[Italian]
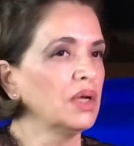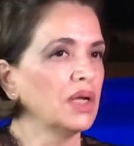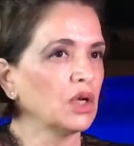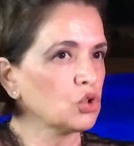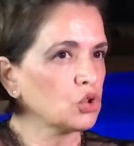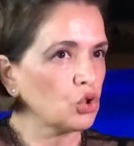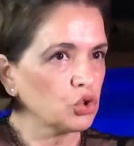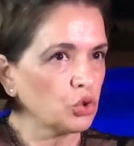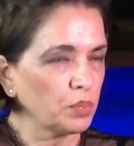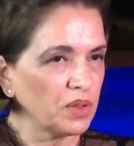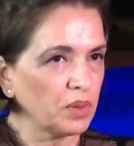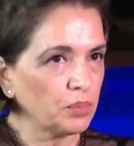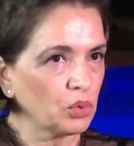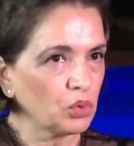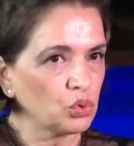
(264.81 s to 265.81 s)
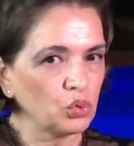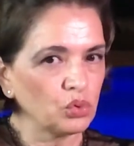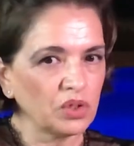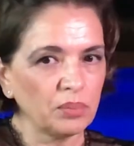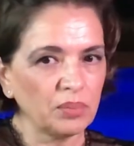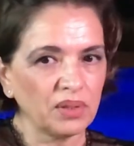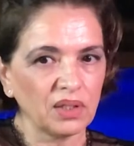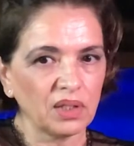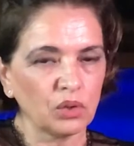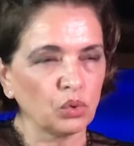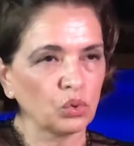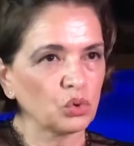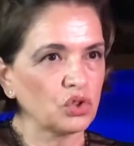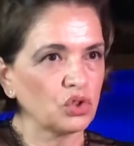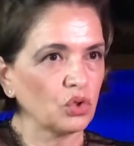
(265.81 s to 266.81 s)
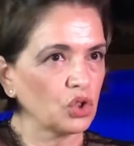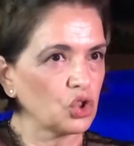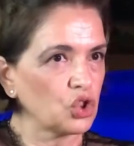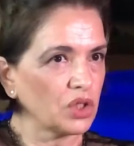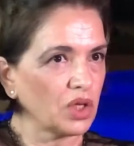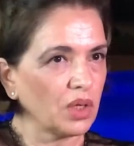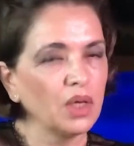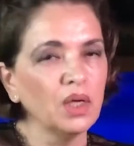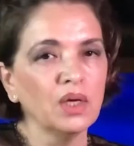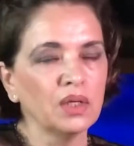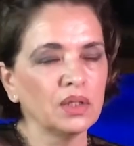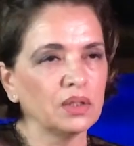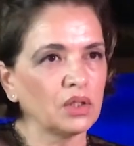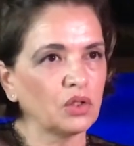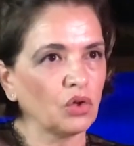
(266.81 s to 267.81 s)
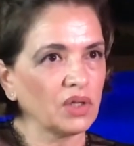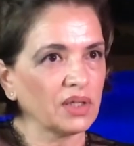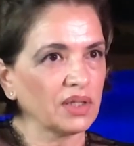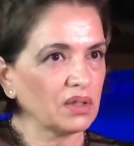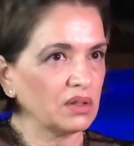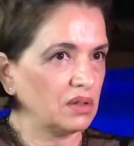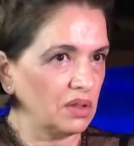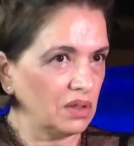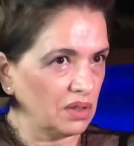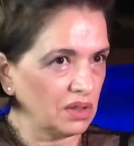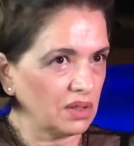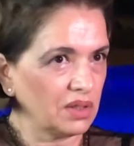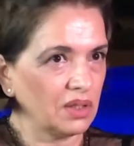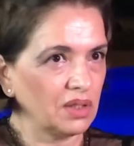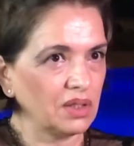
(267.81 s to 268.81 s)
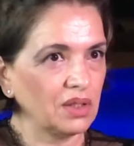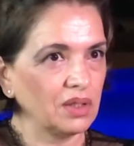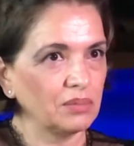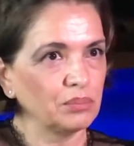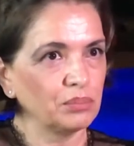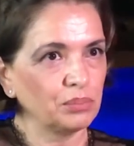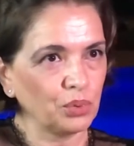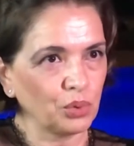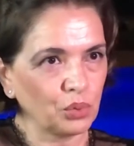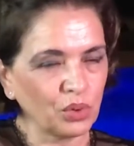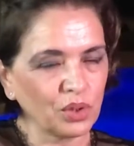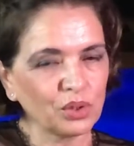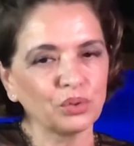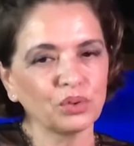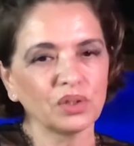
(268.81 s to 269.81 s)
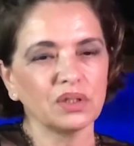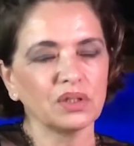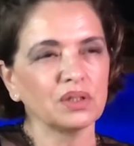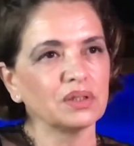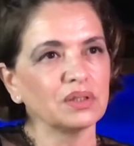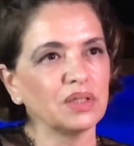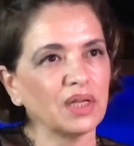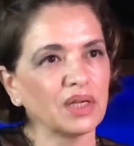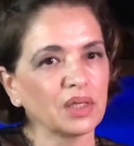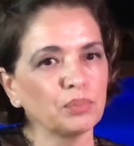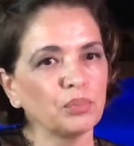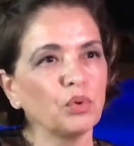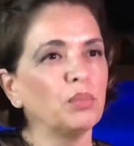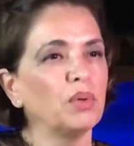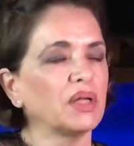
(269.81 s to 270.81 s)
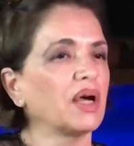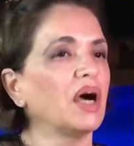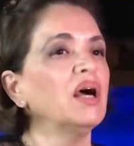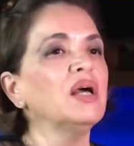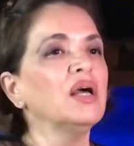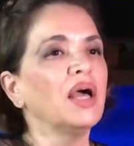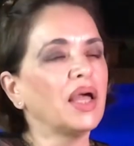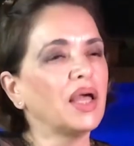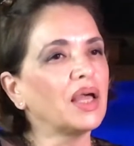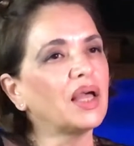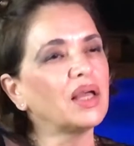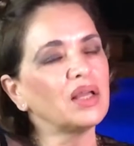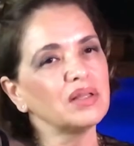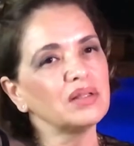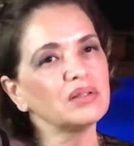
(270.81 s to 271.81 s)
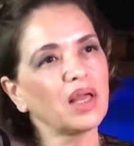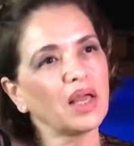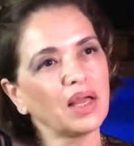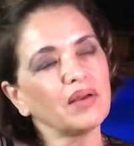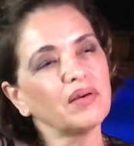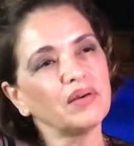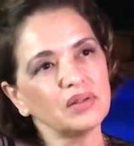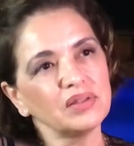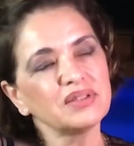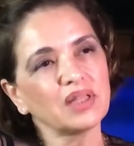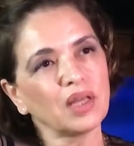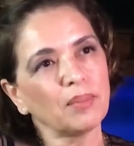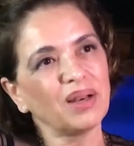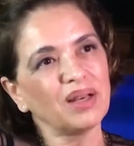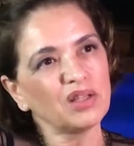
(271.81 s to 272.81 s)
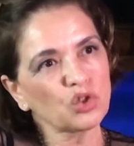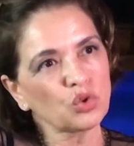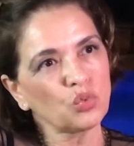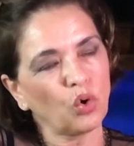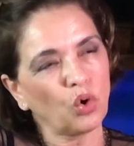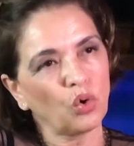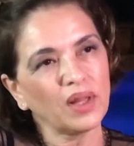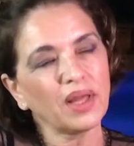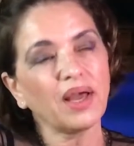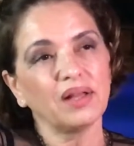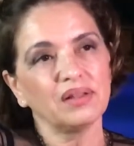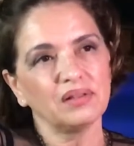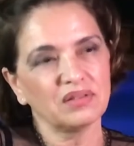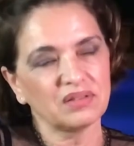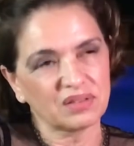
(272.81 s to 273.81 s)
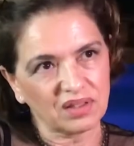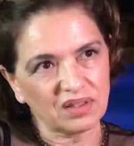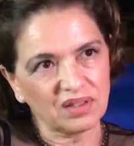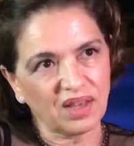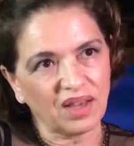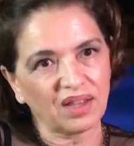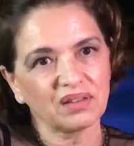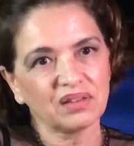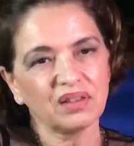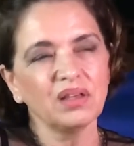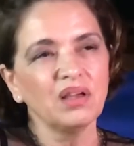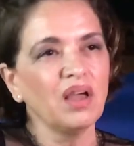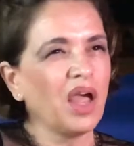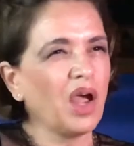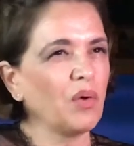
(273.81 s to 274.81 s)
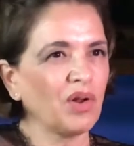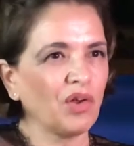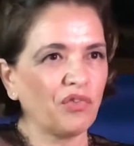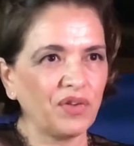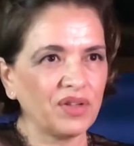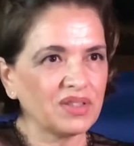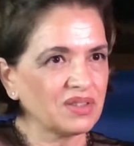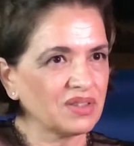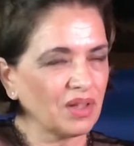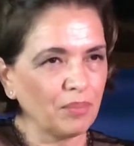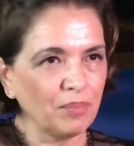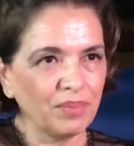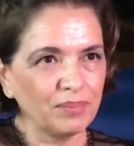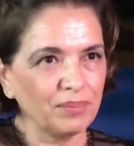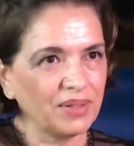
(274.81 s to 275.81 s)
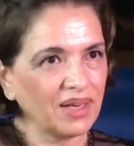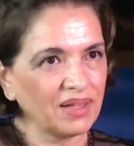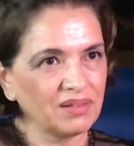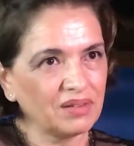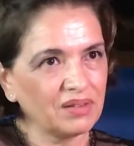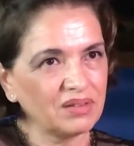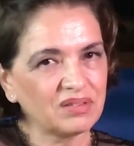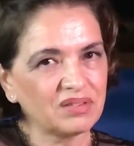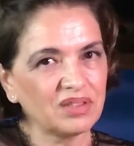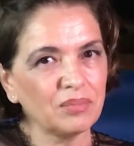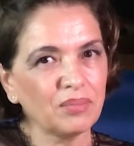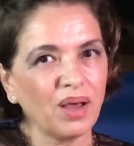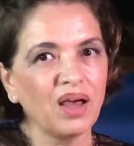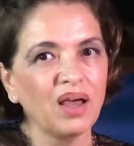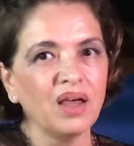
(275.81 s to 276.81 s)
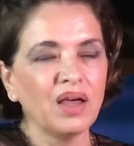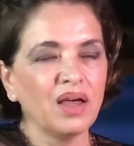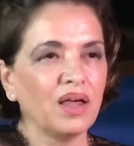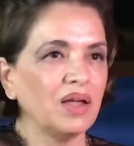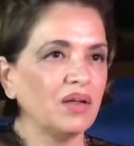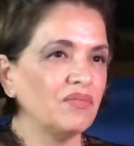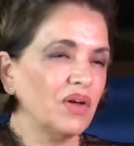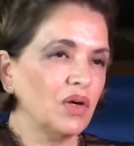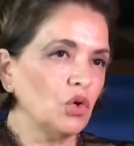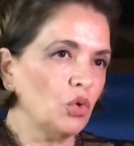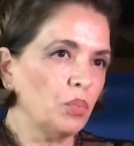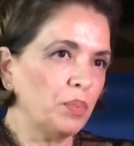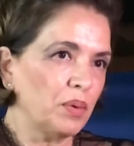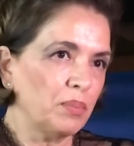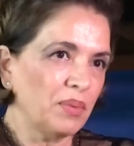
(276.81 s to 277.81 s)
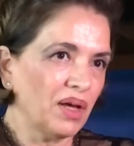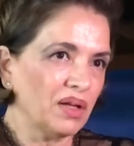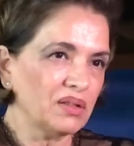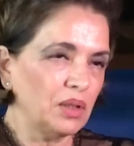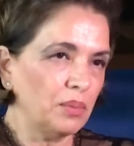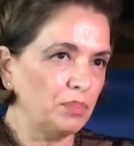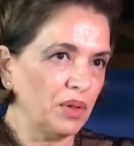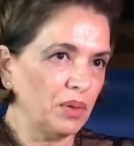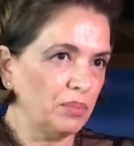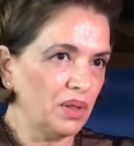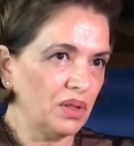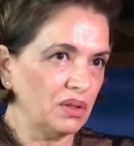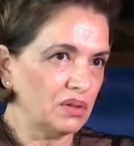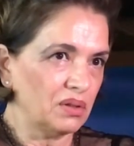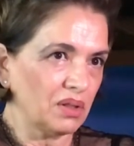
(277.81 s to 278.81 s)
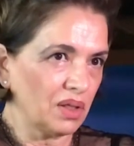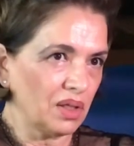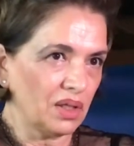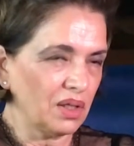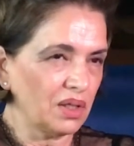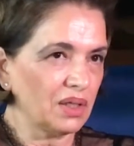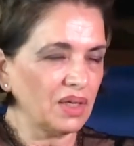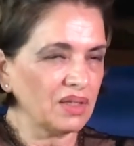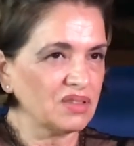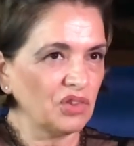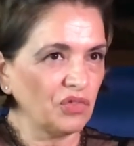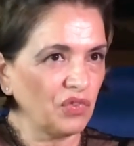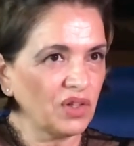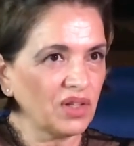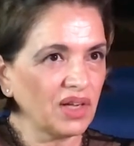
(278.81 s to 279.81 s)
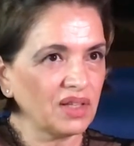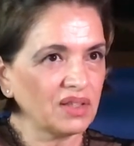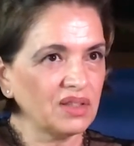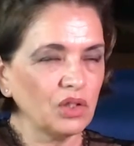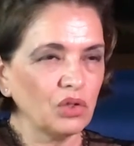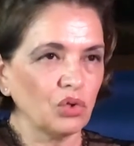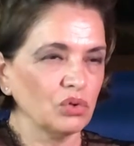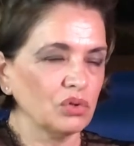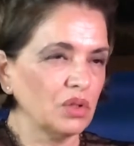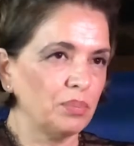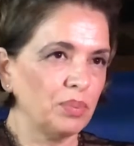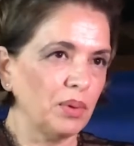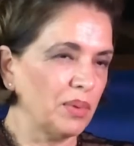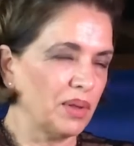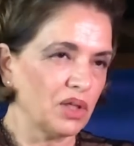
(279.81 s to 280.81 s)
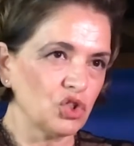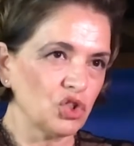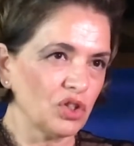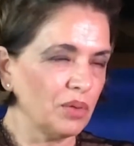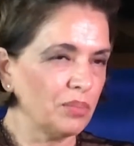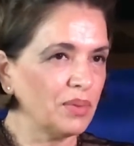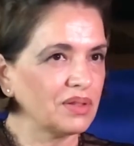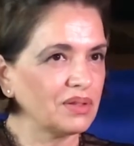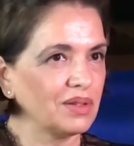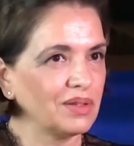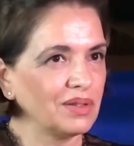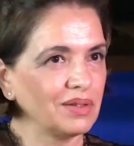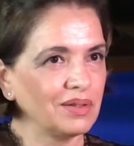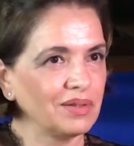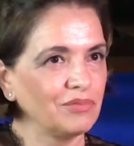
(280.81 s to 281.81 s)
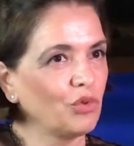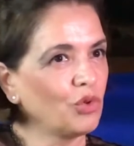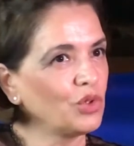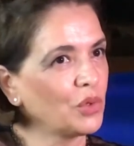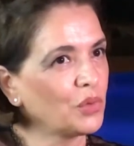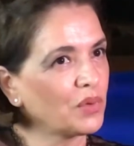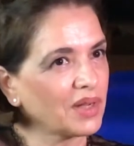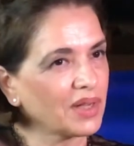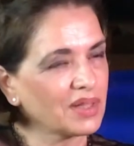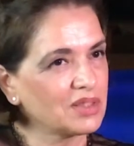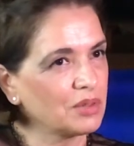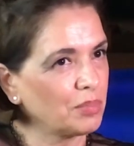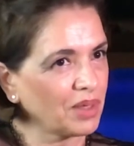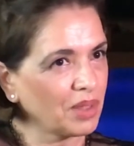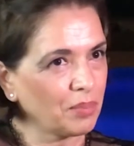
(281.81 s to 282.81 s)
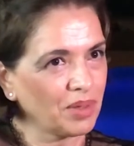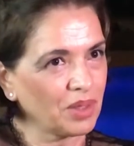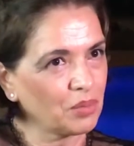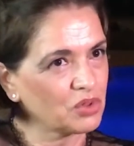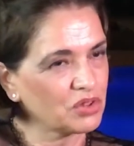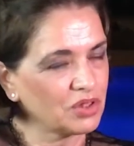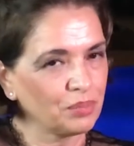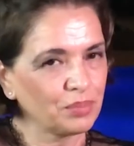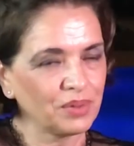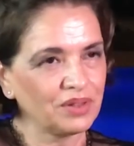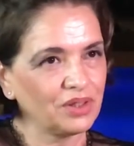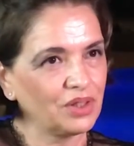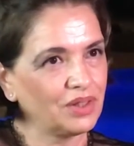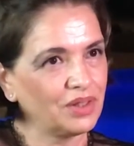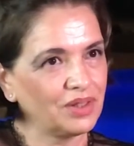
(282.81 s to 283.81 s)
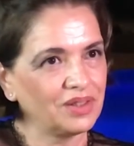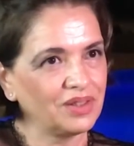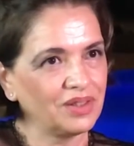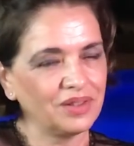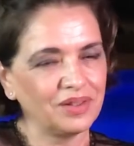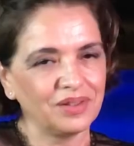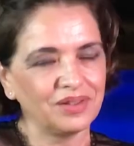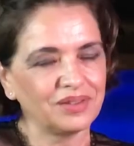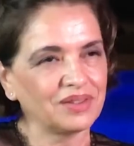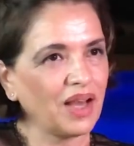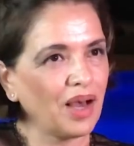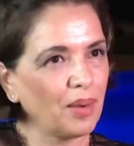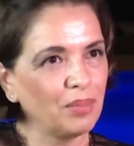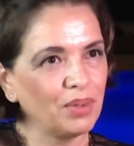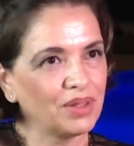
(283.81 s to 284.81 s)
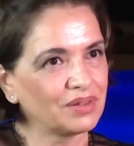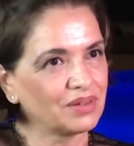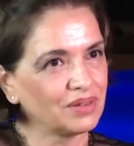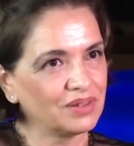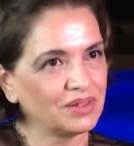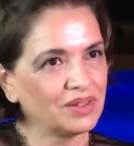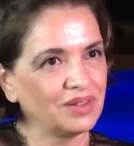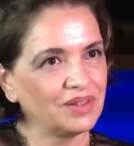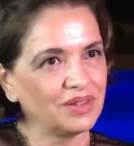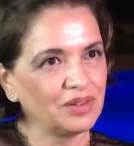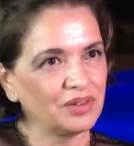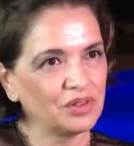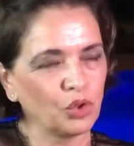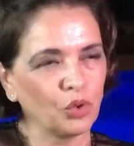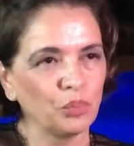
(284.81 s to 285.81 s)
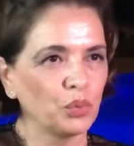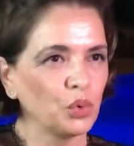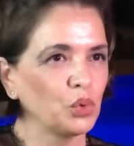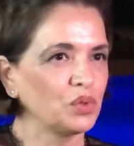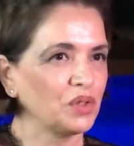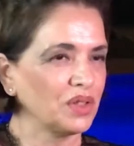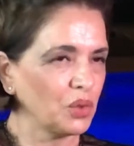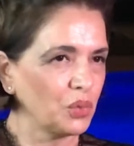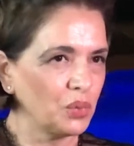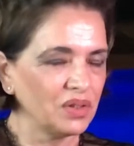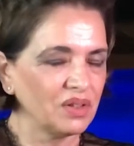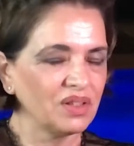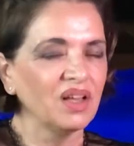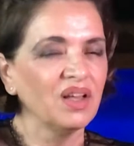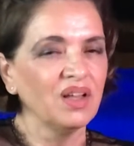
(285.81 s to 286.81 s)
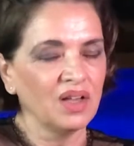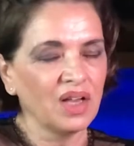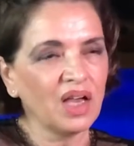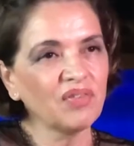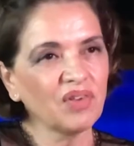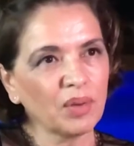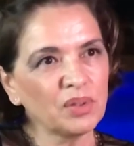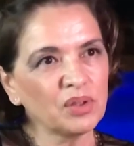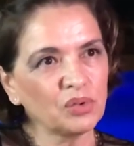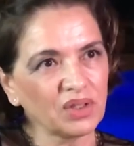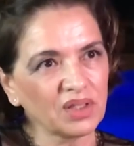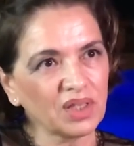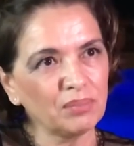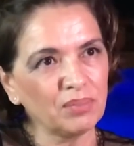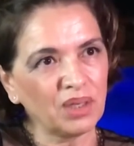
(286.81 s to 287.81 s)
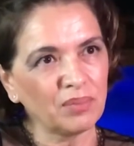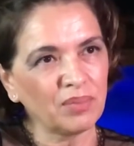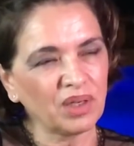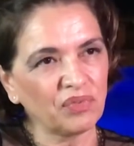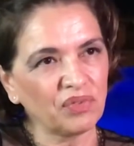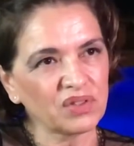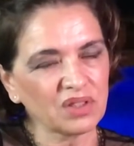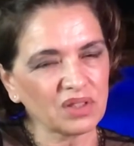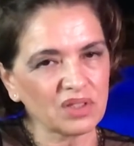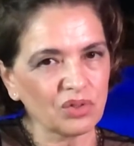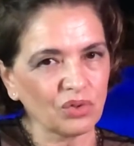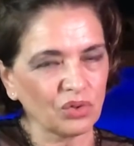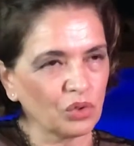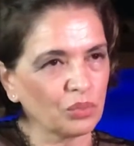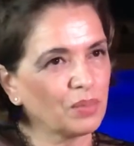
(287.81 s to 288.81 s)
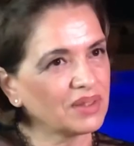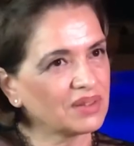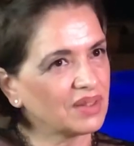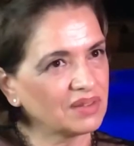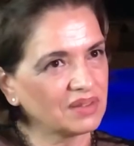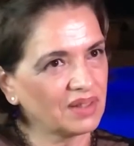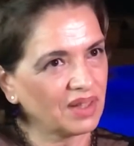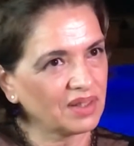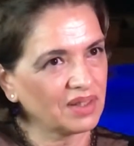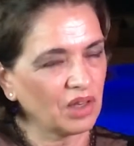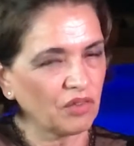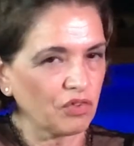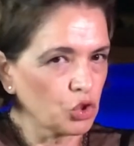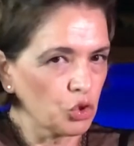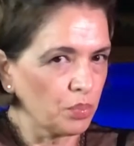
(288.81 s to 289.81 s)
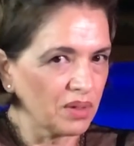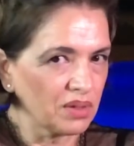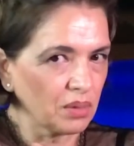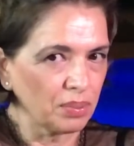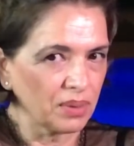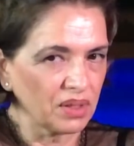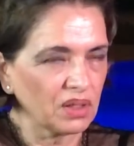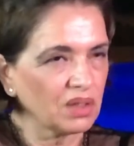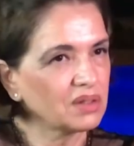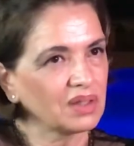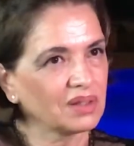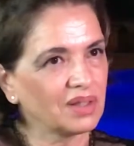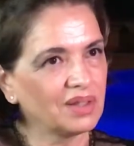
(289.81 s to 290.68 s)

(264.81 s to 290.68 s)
L'anno scorso per esempio sul tema della corruzione c'era Nicola Gratteri che è il procuratore della Repubblica e, e, e insieme alle scuole, agli insegnanti è una festa grandissima e vengono premiati i primi tre classificati con dei premi che generalmente invogliano i ragazzi perché parliamo sempre di, di tablet, di di computer, quindi è veramente una gran bella manifestazione, ormai tanti anni, ne faccio parte praticamente